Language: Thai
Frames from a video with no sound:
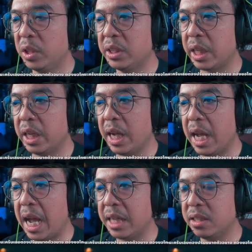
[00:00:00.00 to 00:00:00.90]
มือนสถาน
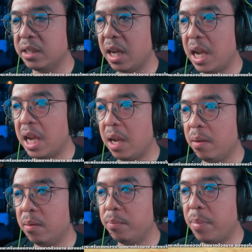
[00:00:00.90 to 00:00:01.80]
การณ์จะ
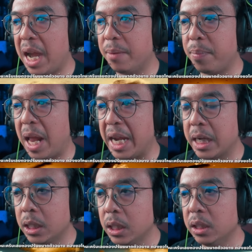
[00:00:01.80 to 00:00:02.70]
บานปลาย
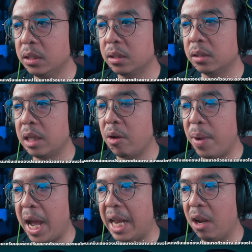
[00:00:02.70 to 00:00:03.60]
ขึ้น แล้ว
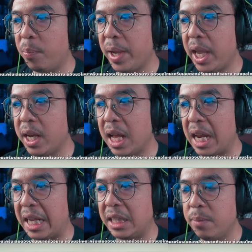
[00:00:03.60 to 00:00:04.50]
พาเราไปเห็นอะ
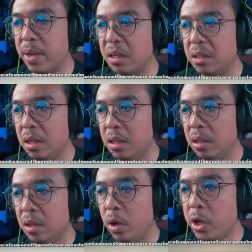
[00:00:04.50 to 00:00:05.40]
ไรที่มัน
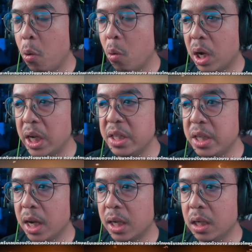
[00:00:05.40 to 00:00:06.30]
ดุขึ้น
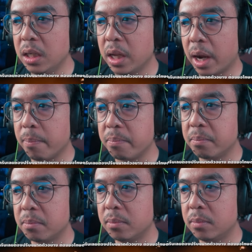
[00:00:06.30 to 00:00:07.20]
เยอะขึ้นนะครับ
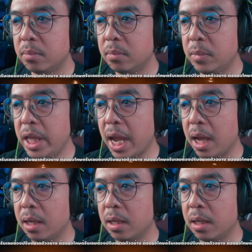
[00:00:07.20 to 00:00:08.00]
เนี่ย